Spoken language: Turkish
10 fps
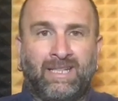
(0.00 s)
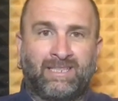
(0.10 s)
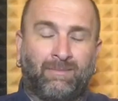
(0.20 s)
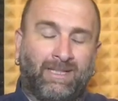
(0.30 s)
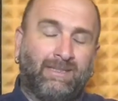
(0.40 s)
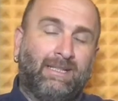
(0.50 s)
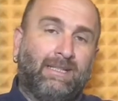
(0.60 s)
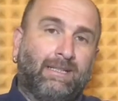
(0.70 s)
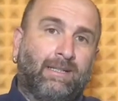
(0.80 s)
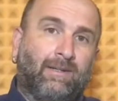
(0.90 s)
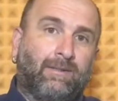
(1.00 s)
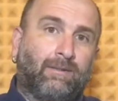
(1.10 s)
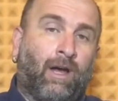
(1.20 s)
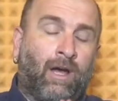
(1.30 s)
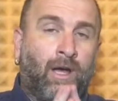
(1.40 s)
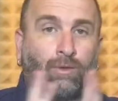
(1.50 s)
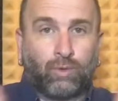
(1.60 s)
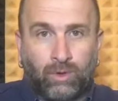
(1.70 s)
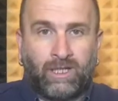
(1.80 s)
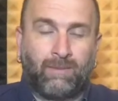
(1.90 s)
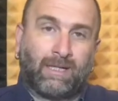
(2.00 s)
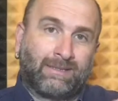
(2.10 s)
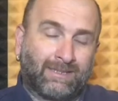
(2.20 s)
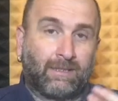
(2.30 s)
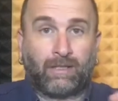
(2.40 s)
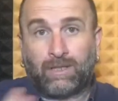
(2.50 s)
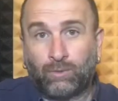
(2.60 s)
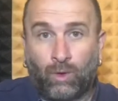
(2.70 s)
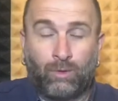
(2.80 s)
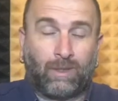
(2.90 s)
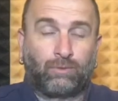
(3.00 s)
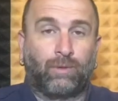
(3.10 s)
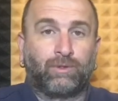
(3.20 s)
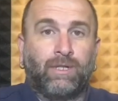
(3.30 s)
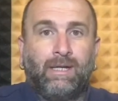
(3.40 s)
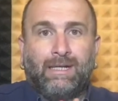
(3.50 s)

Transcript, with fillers: Ne zaman e, aa Tolga'ya bak nasıl hatta gol atıyormuş.